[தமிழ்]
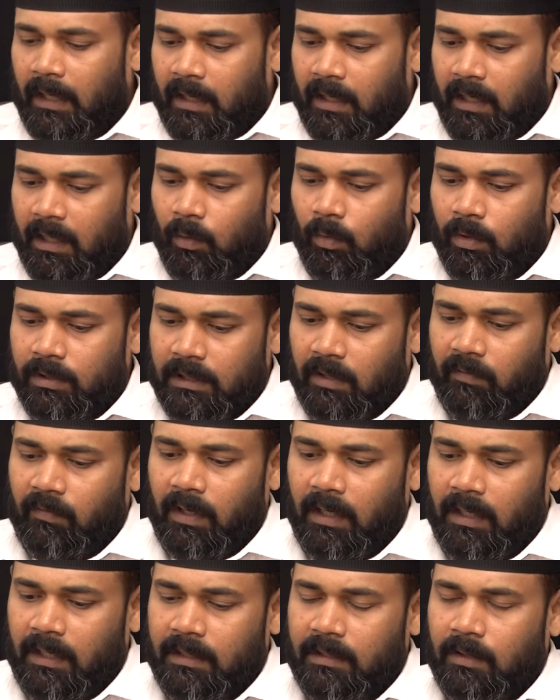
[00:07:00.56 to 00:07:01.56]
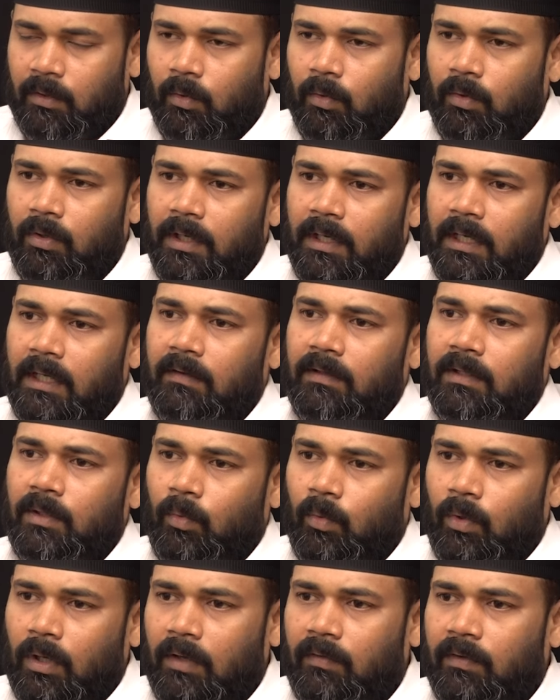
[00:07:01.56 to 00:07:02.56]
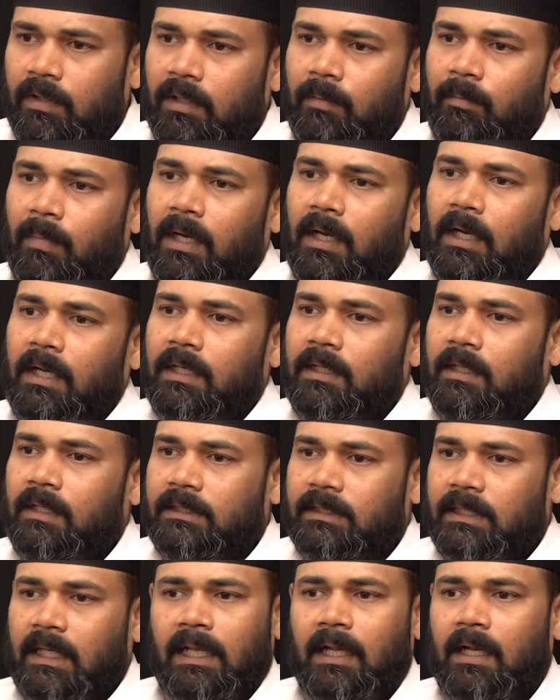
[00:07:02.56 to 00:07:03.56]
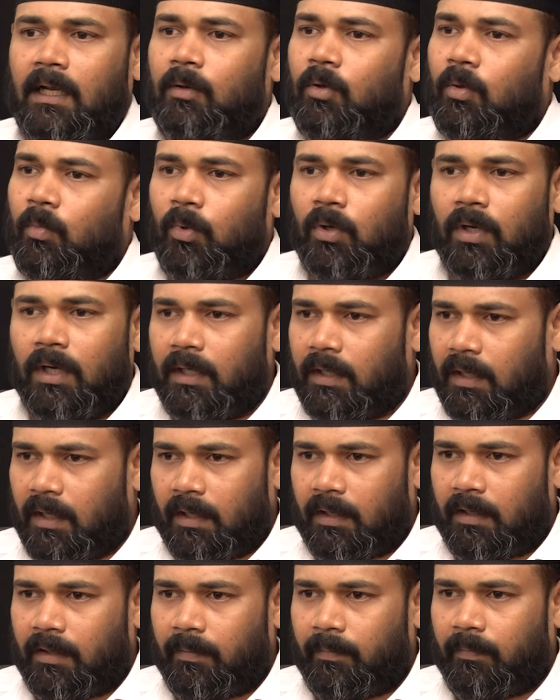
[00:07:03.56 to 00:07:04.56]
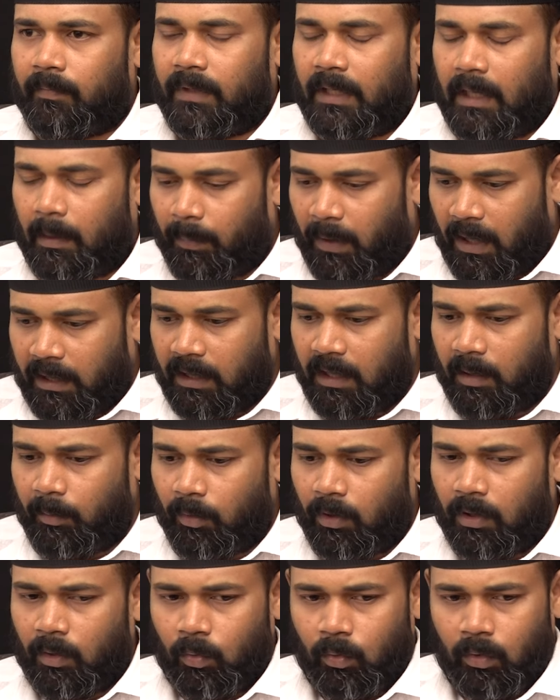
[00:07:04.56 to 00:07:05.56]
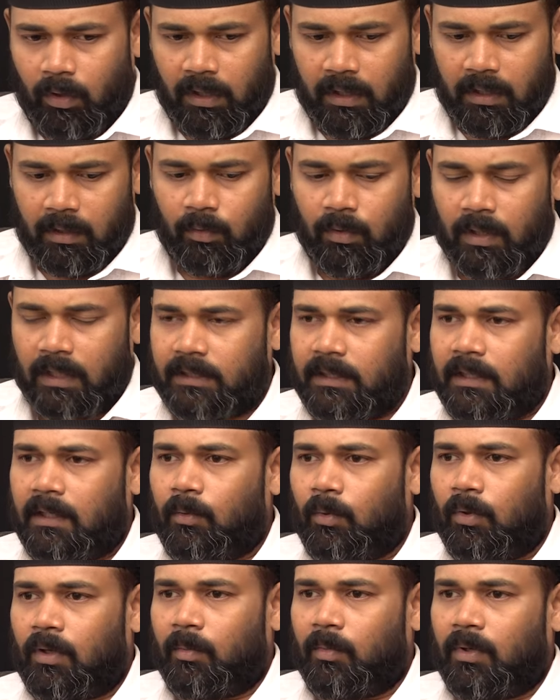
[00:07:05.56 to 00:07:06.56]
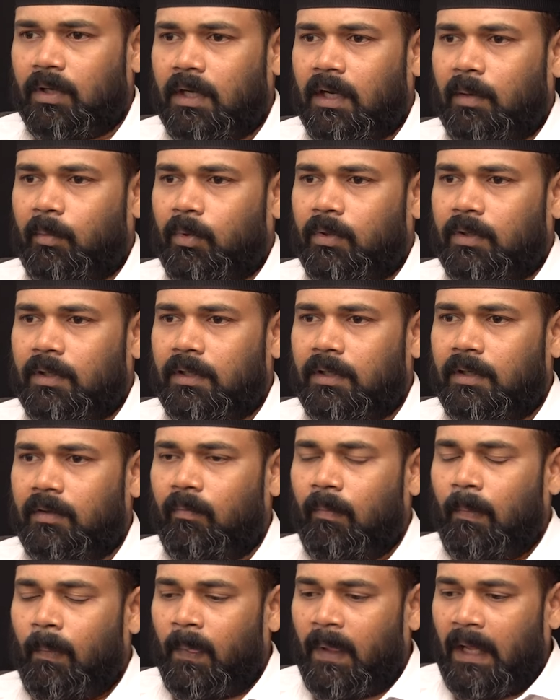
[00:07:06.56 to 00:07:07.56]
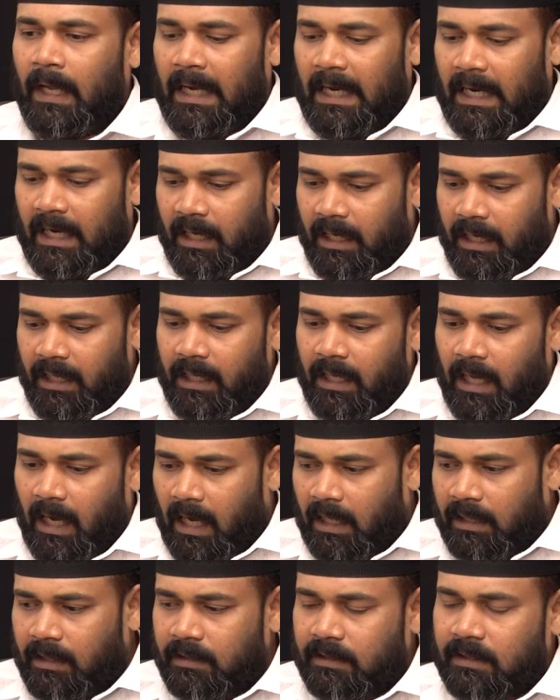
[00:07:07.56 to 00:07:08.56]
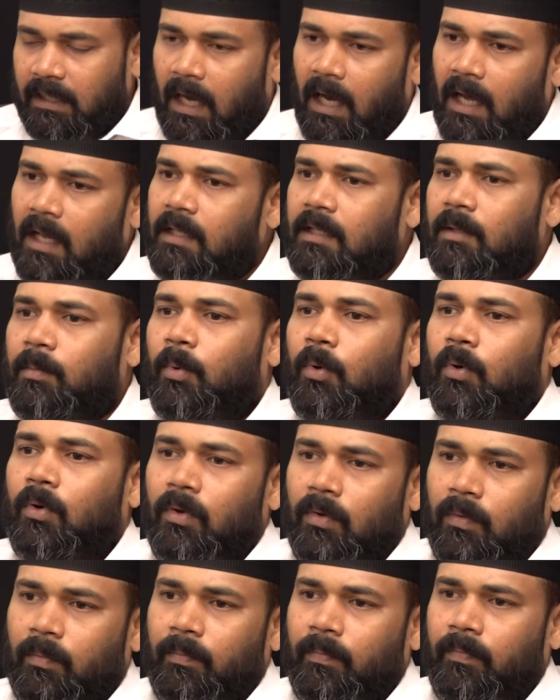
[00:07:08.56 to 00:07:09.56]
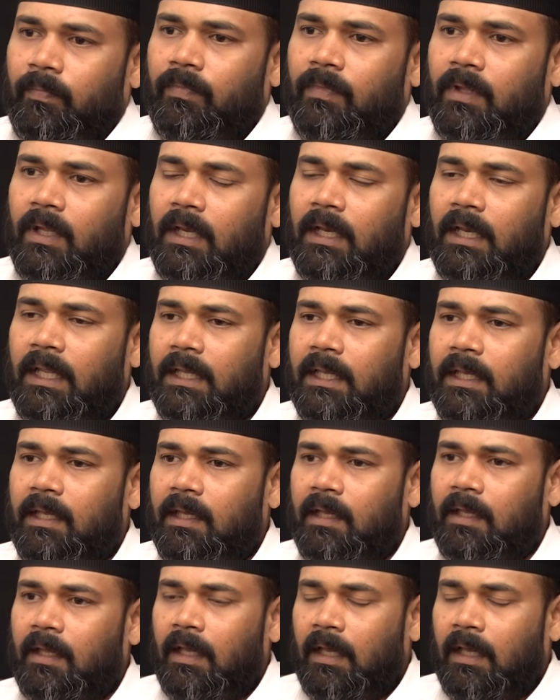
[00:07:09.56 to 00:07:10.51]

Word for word: இன்றைக்கி ஒரு சவாலை எதிர்கொண்டு இன்றைக்கி வந்து உள்ளே வந்து மக்களுக்கு ஏதாவது செய்யலான்னு ஒரு முன்னெடுக்கிறாங்க அப்போ அதே போல் உங்களுக்குன்னு ஒரு ரசிகர் கூட்டம் இருக்கணும் போது நீங்கள் அது சார்ந்து போகணும் இன்றைக்கி